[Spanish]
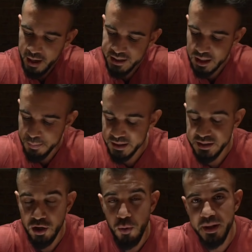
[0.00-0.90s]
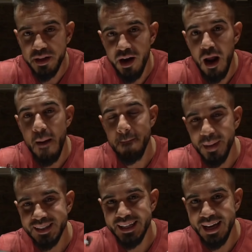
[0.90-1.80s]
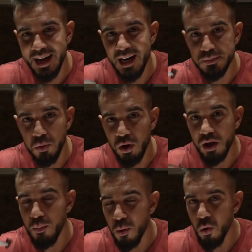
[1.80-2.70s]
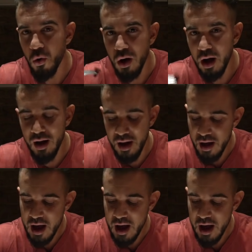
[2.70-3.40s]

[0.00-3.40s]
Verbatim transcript: estas partes recomiendan masticarlas porque un poco a,